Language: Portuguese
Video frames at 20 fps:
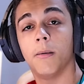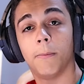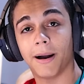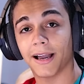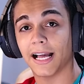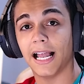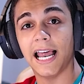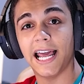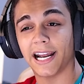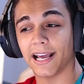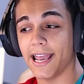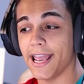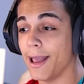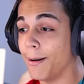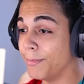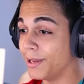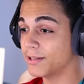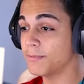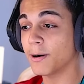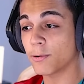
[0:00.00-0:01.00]
Mas galera, é a
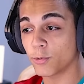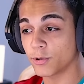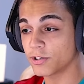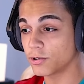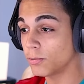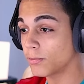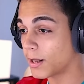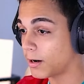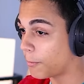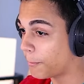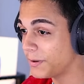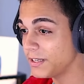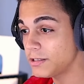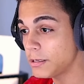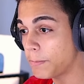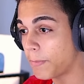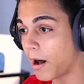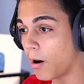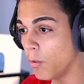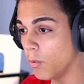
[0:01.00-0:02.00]
mesma coisa do canal
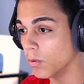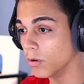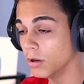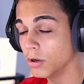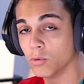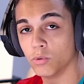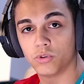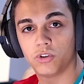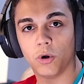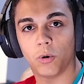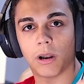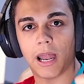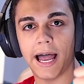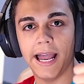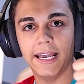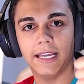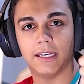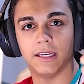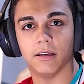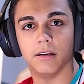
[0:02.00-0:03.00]
principal. O seu
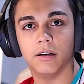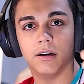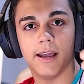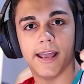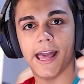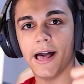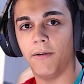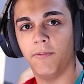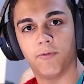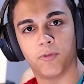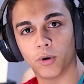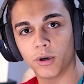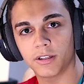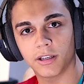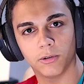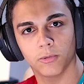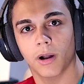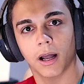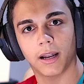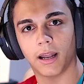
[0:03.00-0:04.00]
like é a força
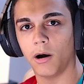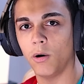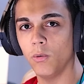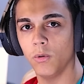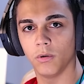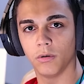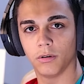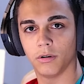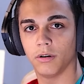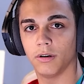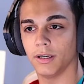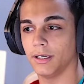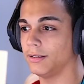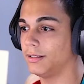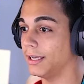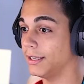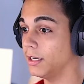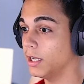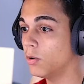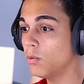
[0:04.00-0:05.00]
do canal
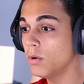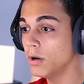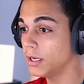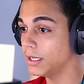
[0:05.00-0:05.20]
entendeu?